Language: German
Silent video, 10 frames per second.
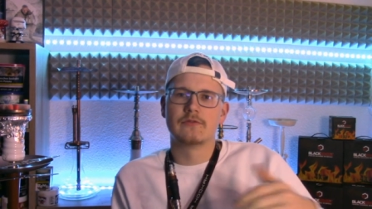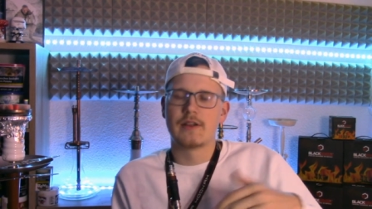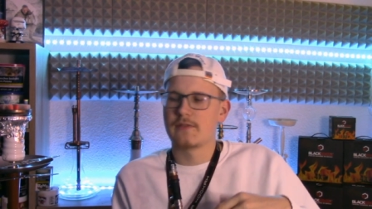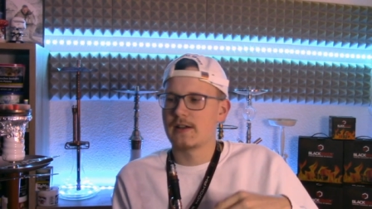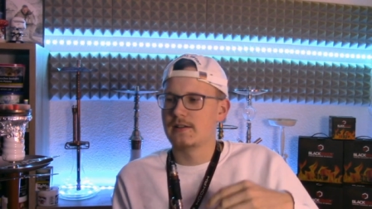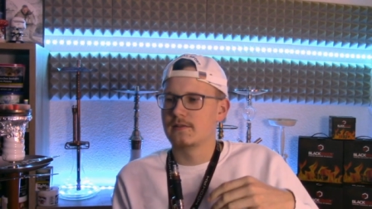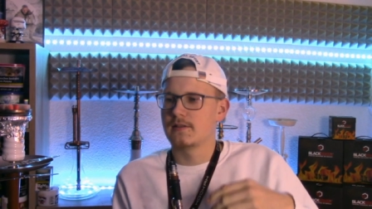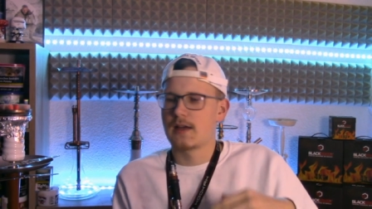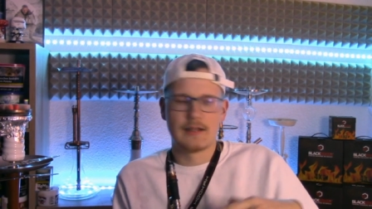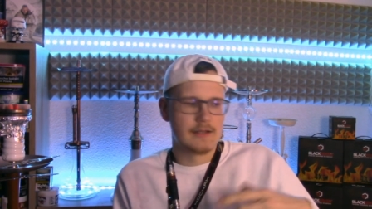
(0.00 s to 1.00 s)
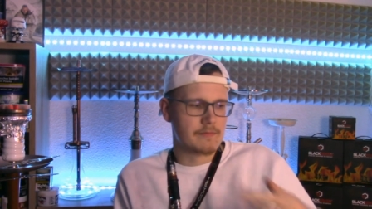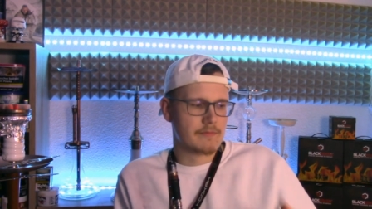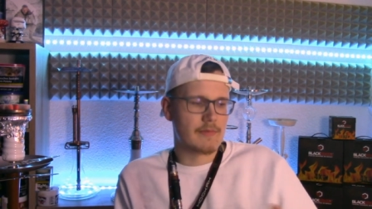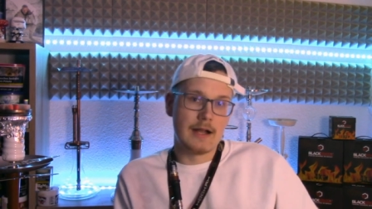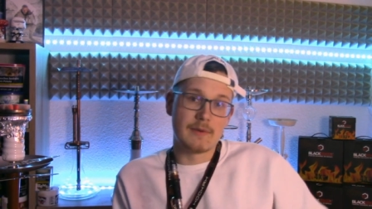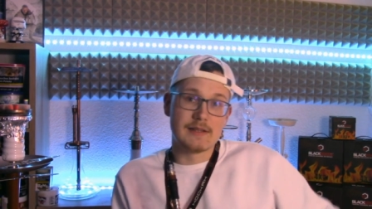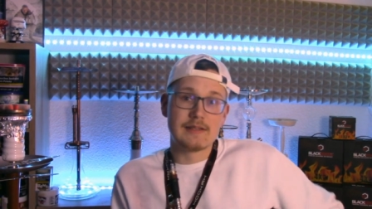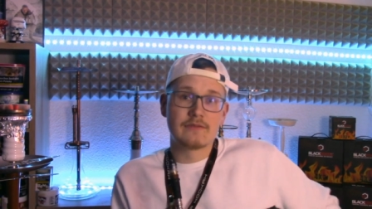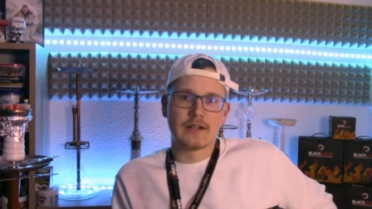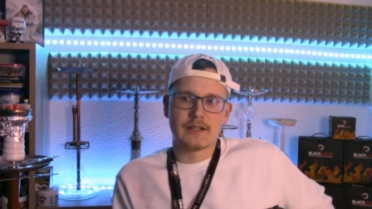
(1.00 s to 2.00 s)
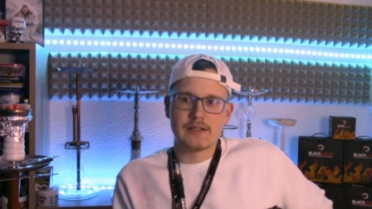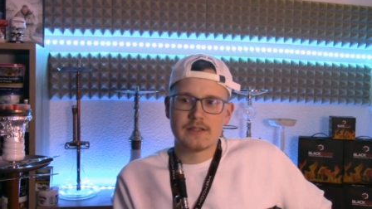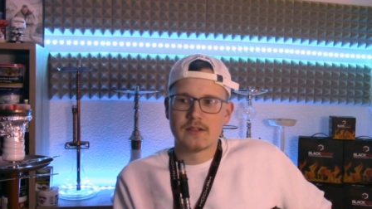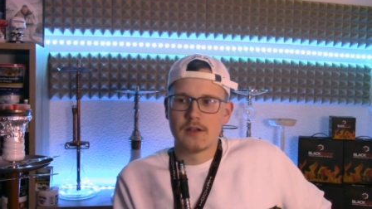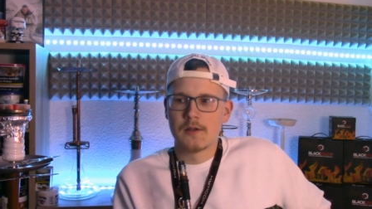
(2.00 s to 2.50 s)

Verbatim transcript: wenn man an dem Almassiva riecht.